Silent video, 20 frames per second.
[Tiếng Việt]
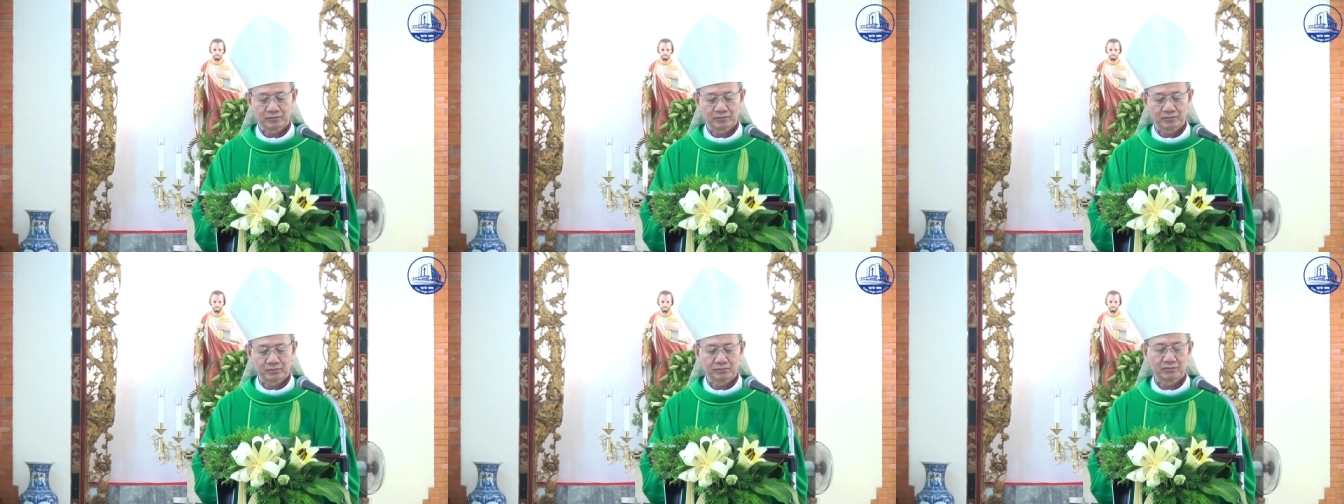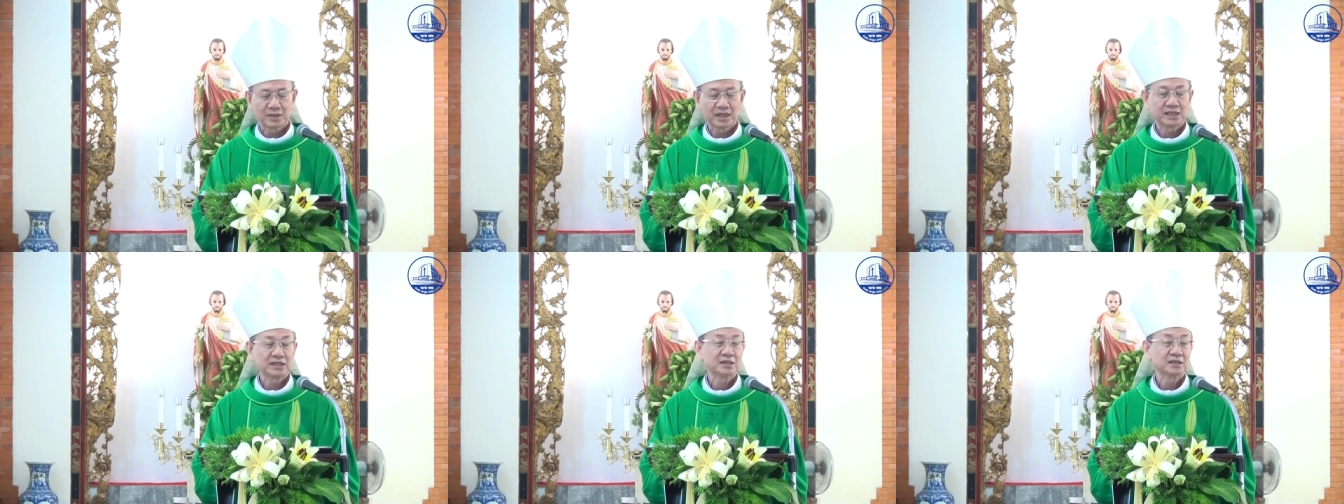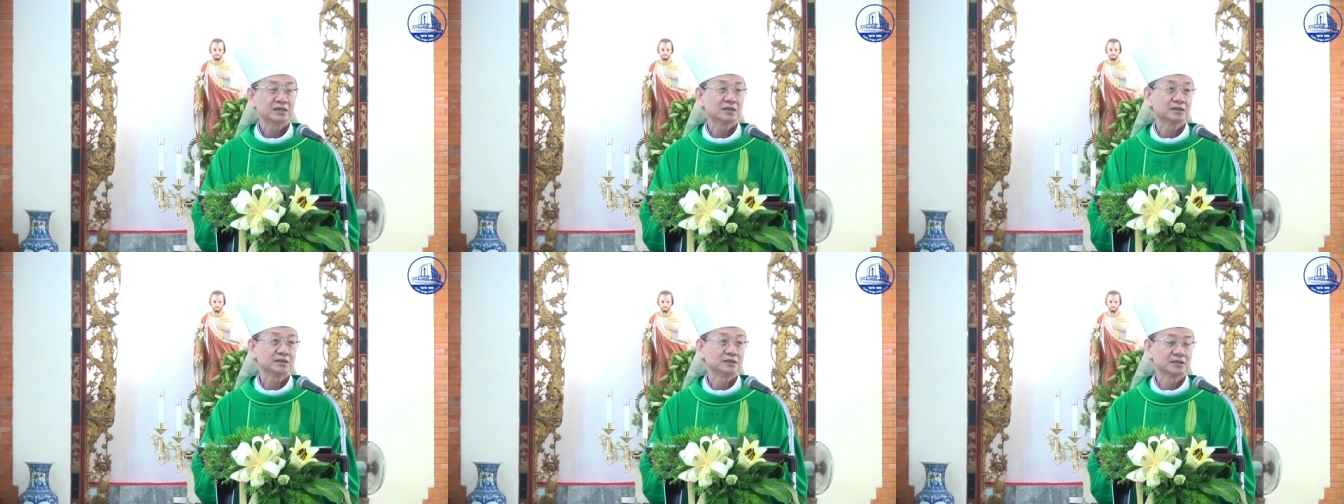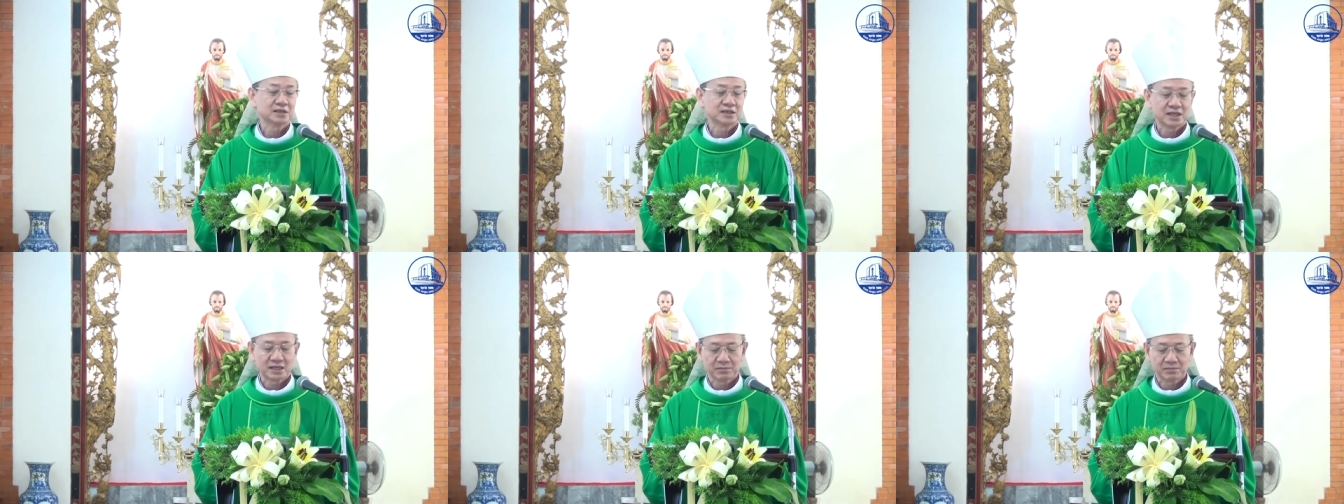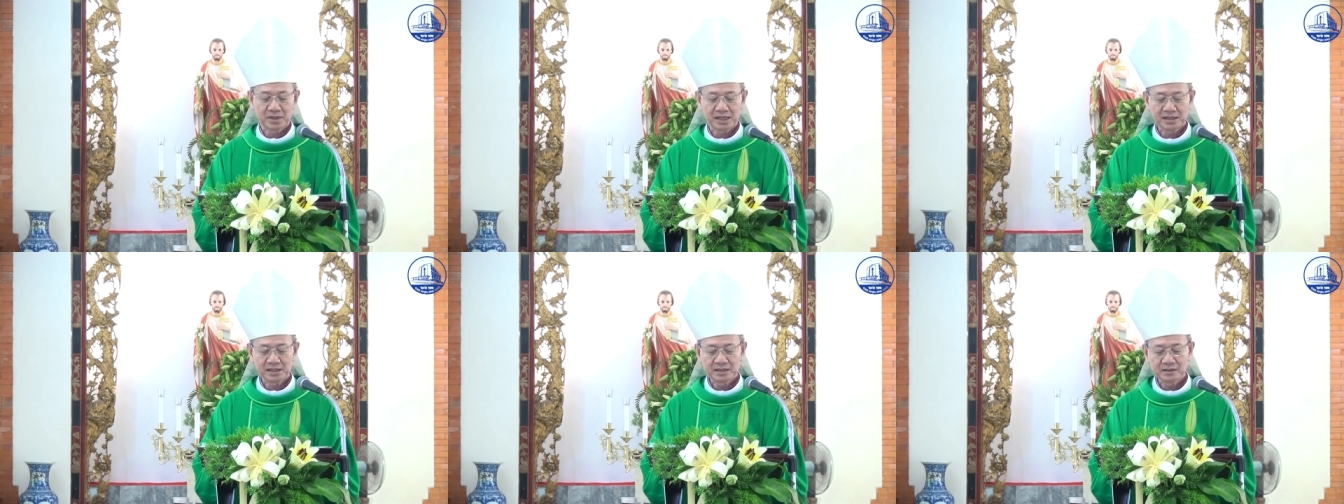bánh thật sự là
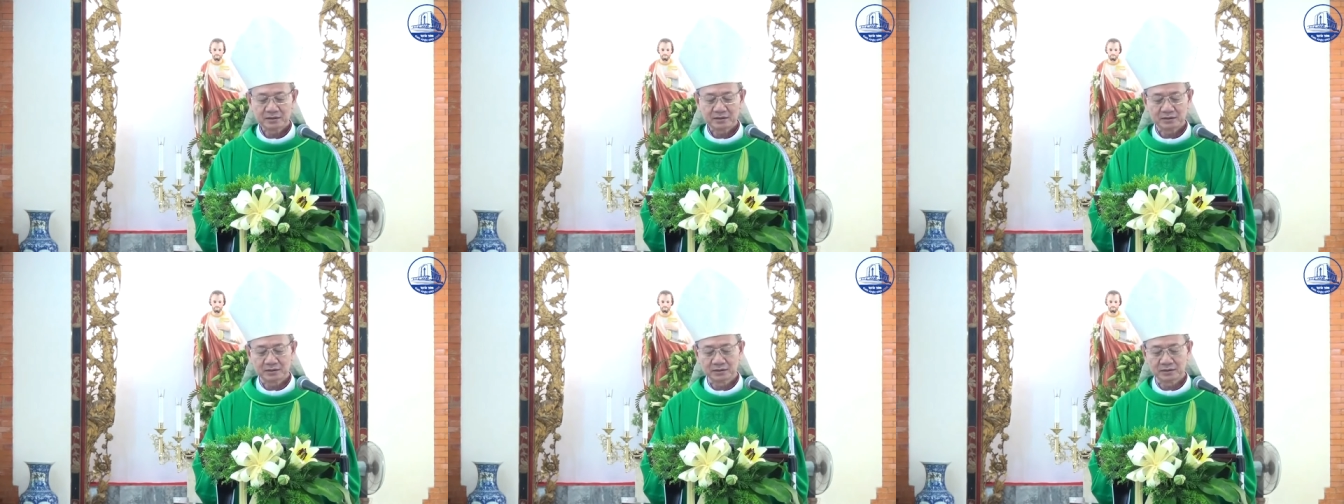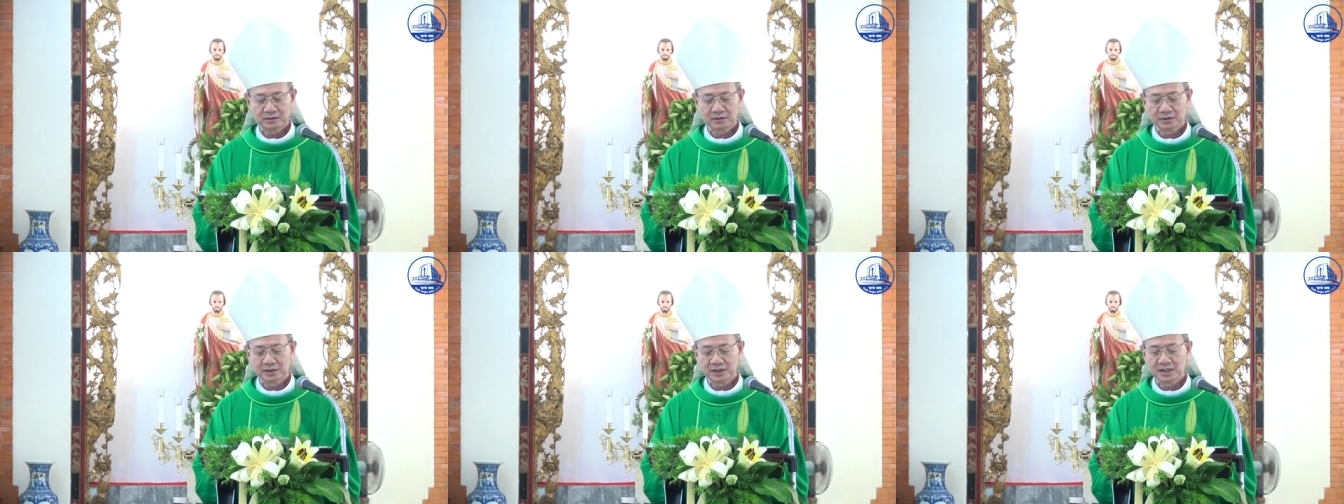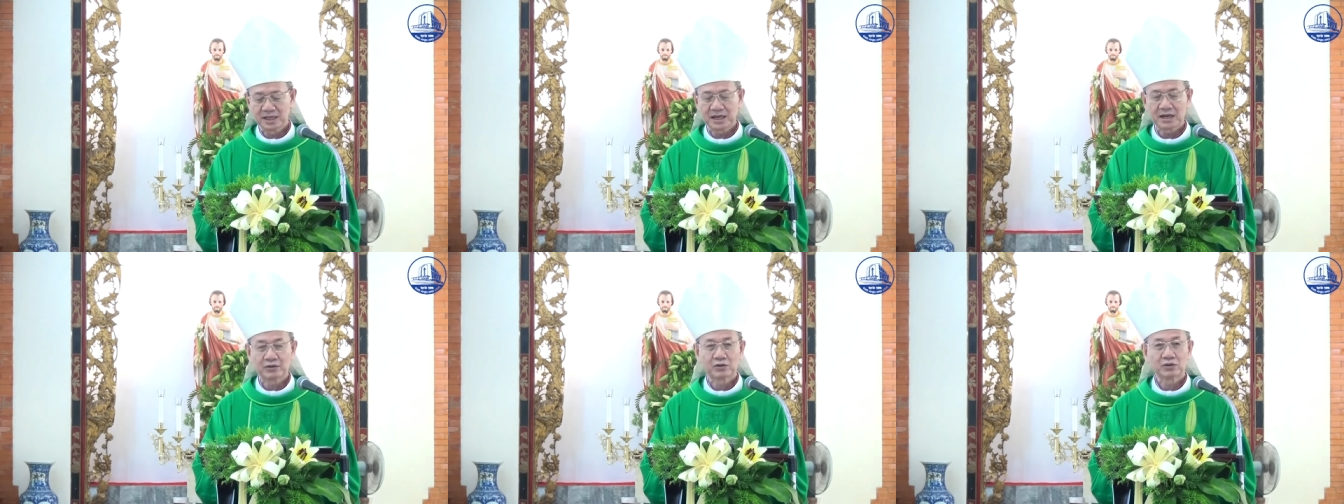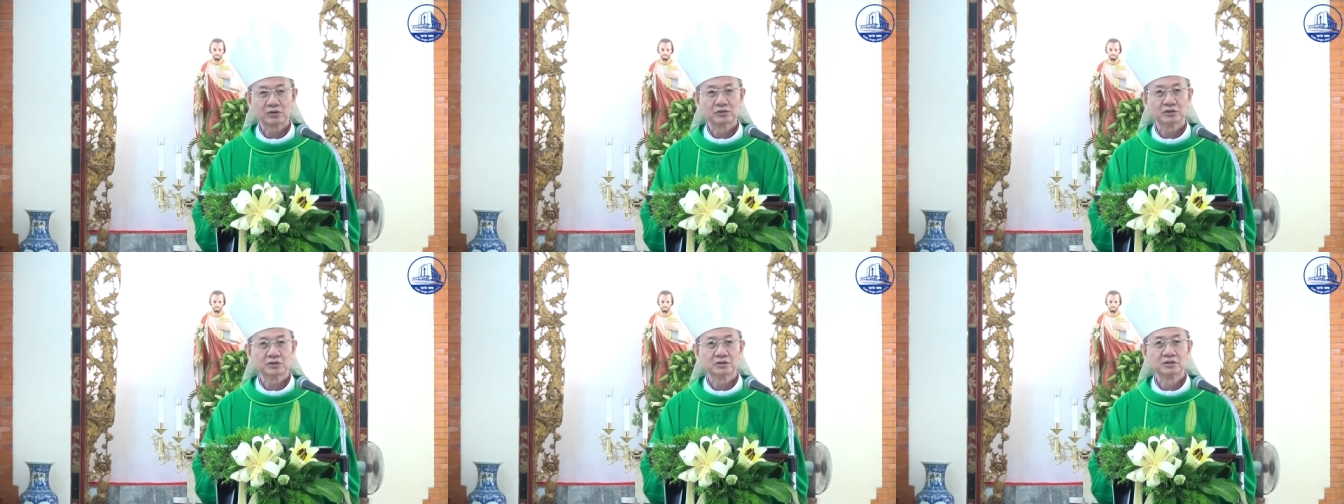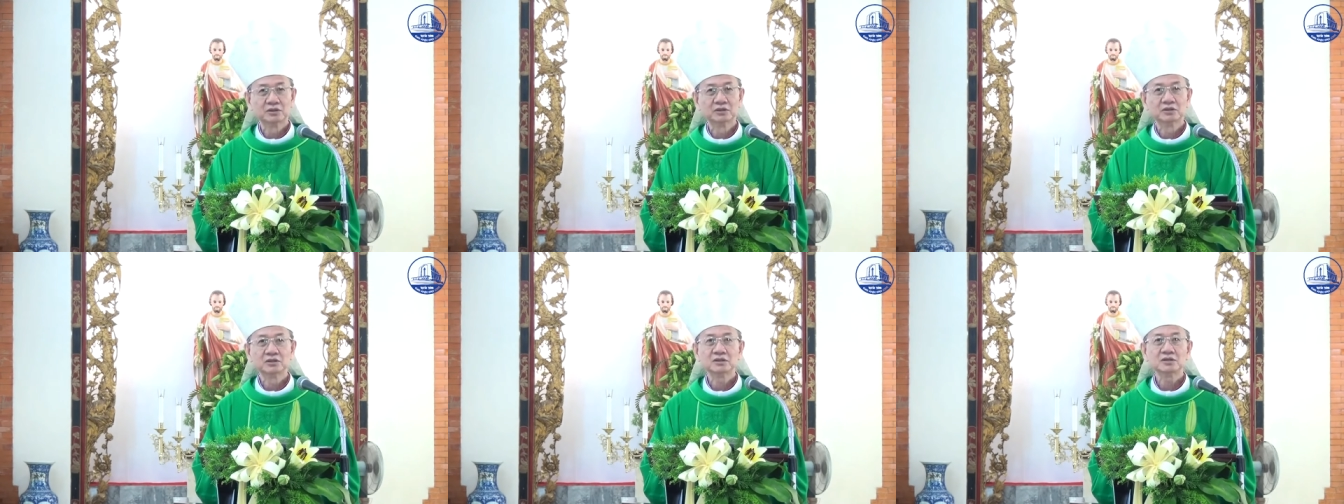bánh khi nào nó được
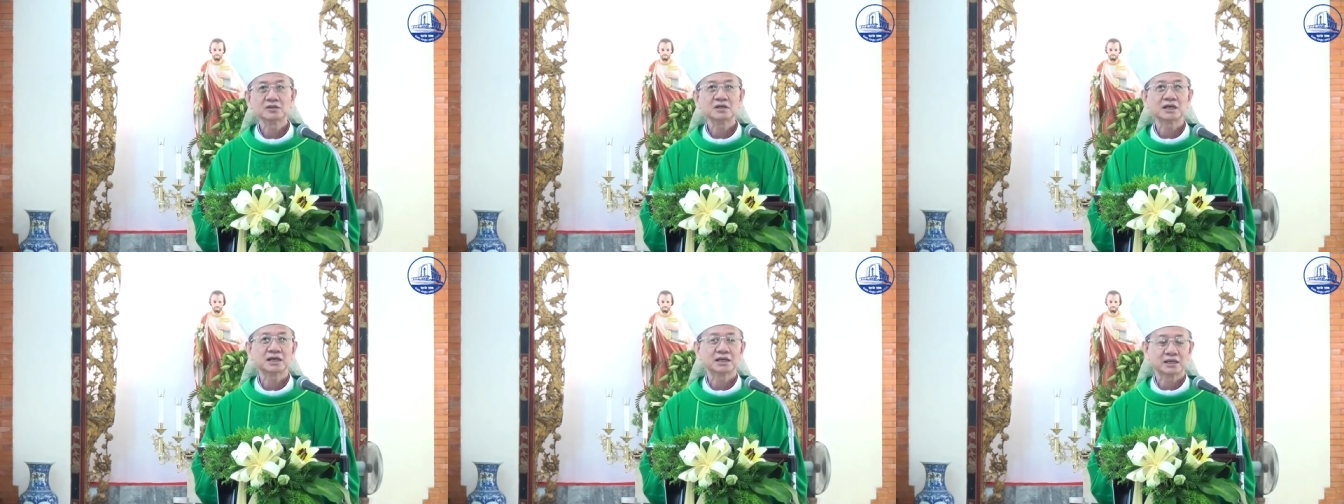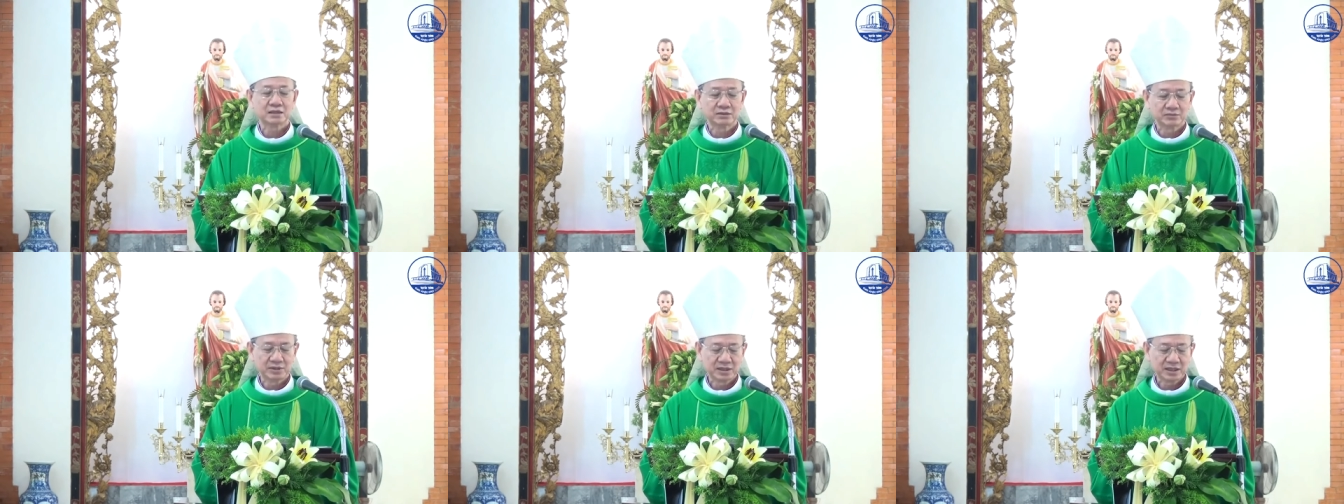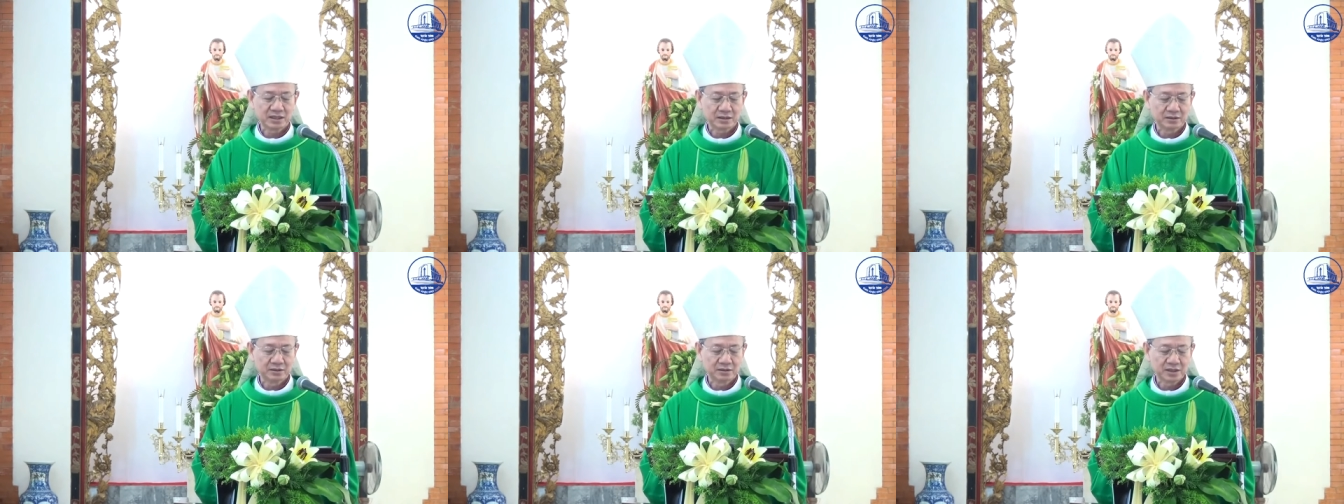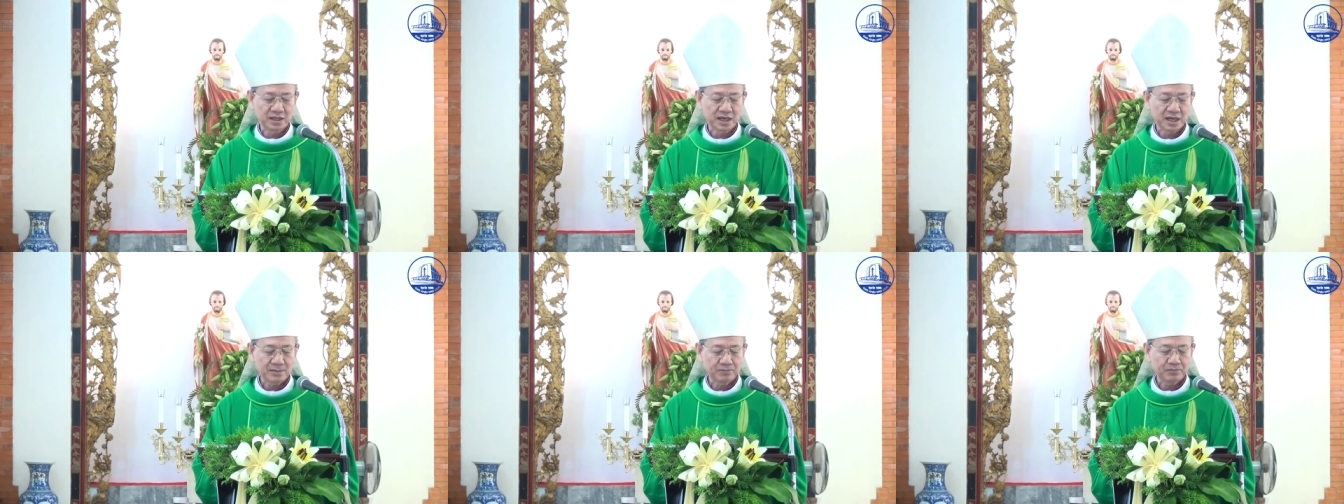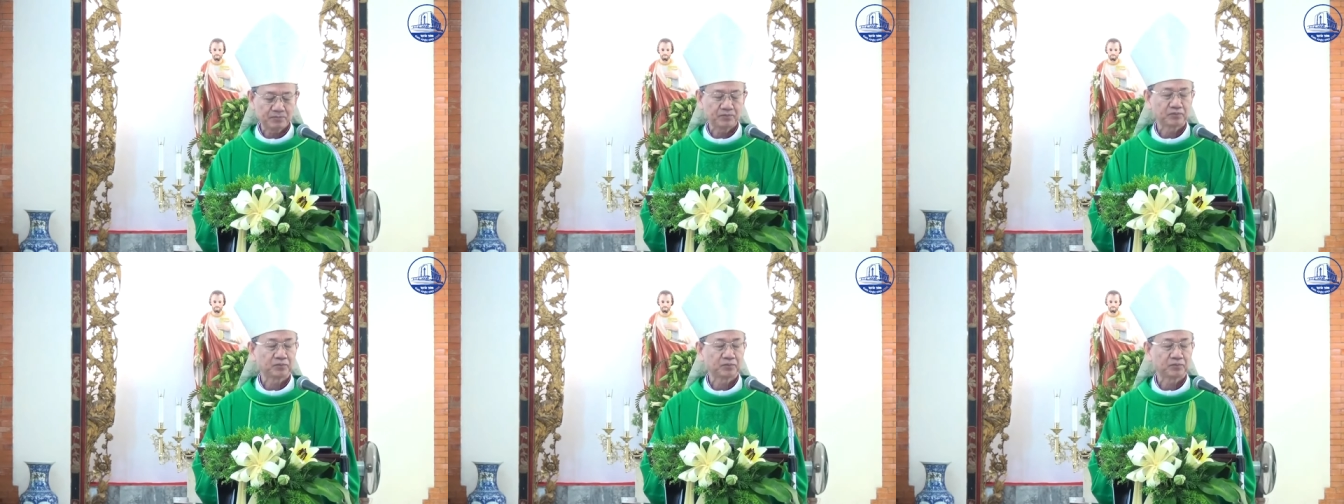nướng hay là bị được hấp